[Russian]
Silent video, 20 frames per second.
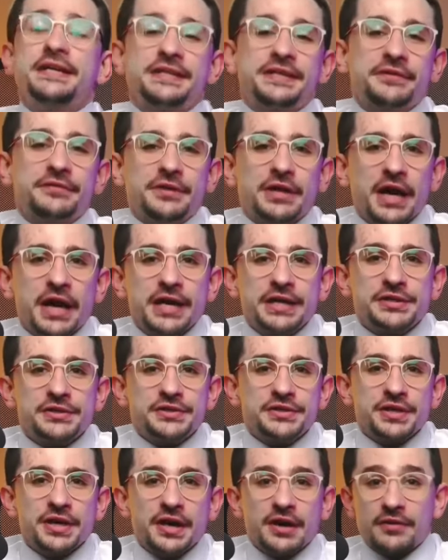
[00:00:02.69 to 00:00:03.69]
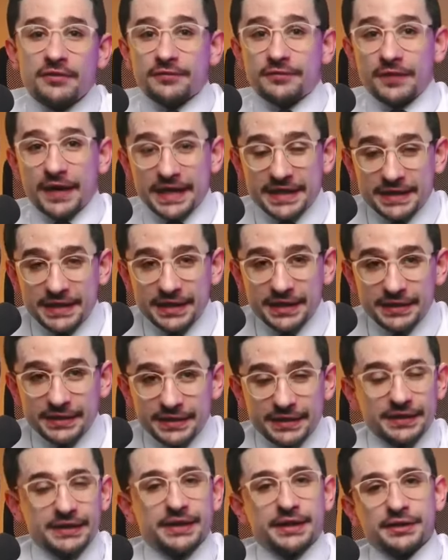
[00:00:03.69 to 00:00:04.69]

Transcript: являются военные,